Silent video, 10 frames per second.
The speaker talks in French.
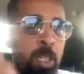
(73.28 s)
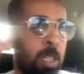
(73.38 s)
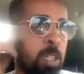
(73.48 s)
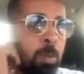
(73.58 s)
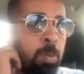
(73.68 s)

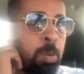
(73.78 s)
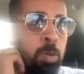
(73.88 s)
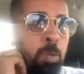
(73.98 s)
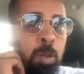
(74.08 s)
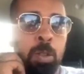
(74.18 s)
été champion
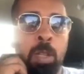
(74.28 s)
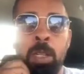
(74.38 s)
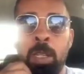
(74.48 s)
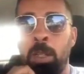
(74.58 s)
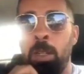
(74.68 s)
du monde dans
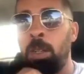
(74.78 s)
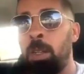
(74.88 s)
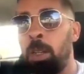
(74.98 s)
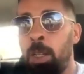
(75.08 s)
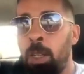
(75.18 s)
les,
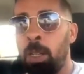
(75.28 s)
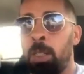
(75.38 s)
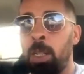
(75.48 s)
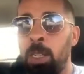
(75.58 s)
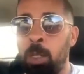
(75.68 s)

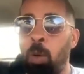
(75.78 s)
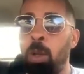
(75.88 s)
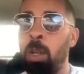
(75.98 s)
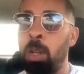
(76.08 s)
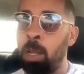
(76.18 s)

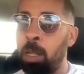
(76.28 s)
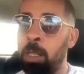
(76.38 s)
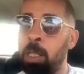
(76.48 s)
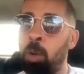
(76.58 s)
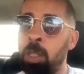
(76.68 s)
trois,
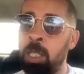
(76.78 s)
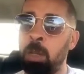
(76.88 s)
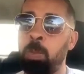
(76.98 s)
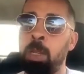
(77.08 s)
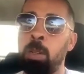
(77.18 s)
trois
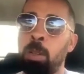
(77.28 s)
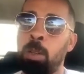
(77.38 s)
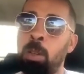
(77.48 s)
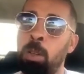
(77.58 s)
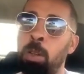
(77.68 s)
disciplines
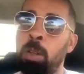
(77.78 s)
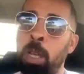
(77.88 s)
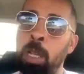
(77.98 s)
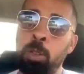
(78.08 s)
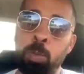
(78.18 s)

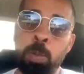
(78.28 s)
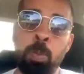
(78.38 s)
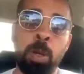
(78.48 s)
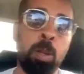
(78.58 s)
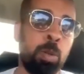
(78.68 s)
reines du
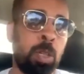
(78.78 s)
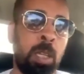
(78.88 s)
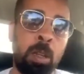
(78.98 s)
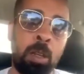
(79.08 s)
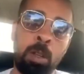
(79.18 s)
pied-point, le
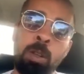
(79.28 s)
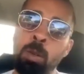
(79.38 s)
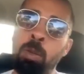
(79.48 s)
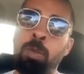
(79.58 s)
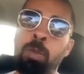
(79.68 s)
kick,
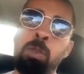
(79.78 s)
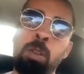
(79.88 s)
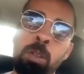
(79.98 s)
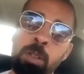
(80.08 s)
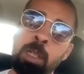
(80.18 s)
le pull
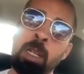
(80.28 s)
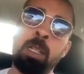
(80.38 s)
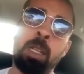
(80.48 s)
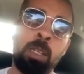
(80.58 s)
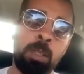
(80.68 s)
et la
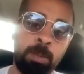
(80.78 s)
taille.